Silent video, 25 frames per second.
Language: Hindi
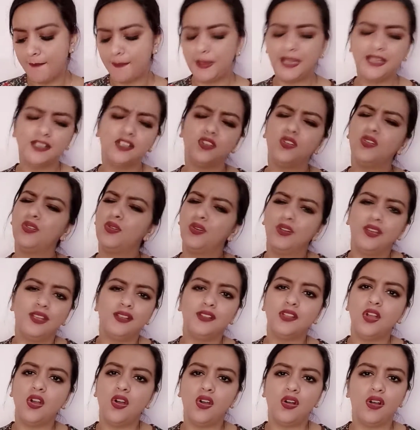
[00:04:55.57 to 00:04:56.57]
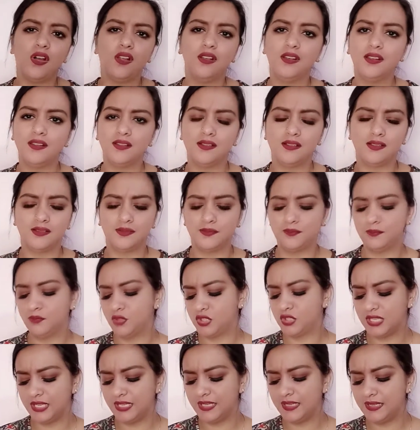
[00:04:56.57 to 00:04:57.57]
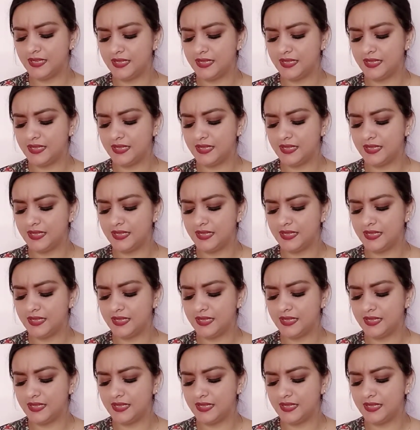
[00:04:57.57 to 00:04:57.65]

बट होल इन द ऑल मुझे